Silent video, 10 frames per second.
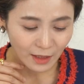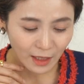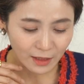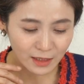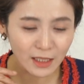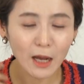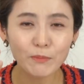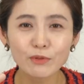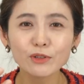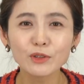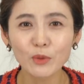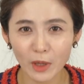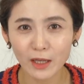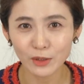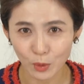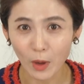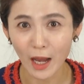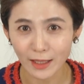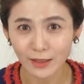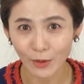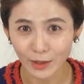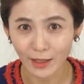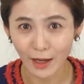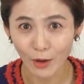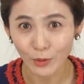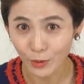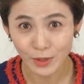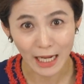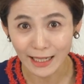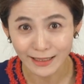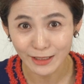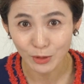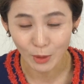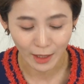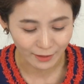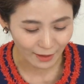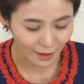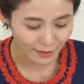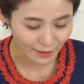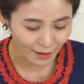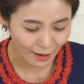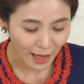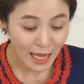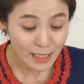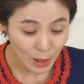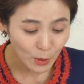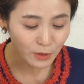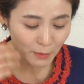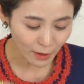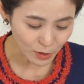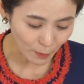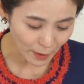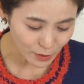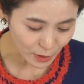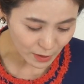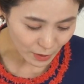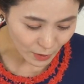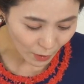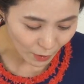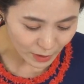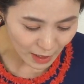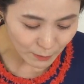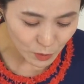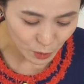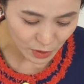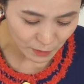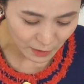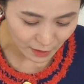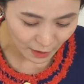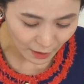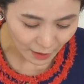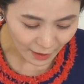그러니까 그가 부르는 노래를 좋아하는 거니까요. 어떤 장르를 좋아하는 게 아니라 새로운 음악을 접할 수 있어서 참 좋습니다.